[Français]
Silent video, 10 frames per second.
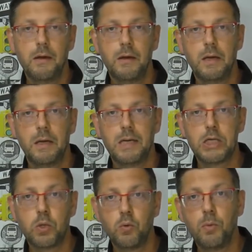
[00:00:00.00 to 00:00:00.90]

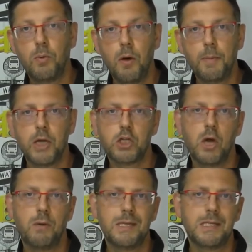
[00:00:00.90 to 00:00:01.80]
l'achat en nom propre,
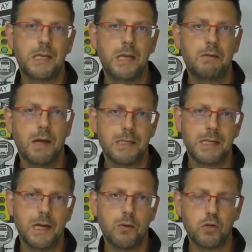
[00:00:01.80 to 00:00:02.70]
l'achat en SCI. Voilà,
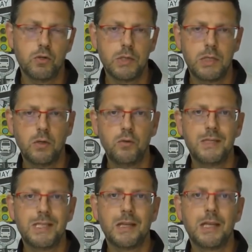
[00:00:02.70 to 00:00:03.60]
c'est quelque chose qui donne
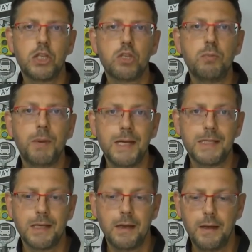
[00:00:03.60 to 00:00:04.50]
une certaine
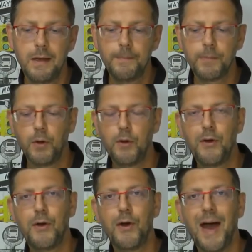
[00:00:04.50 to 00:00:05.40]
souplesse
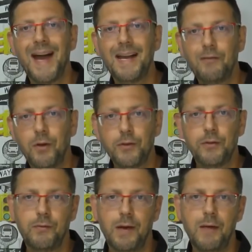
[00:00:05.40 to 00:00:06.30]
à la
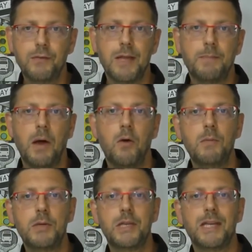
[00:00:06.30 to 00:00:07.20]
vente. Voilà, vous n'êtes pas
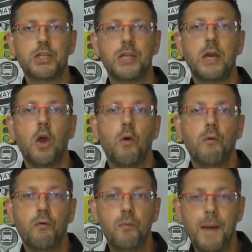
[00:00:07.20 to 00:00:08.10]
obligé d'acheter
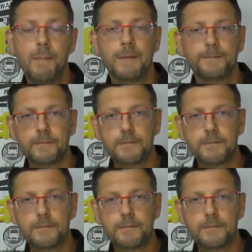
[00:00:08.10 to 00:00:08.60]
vous-même.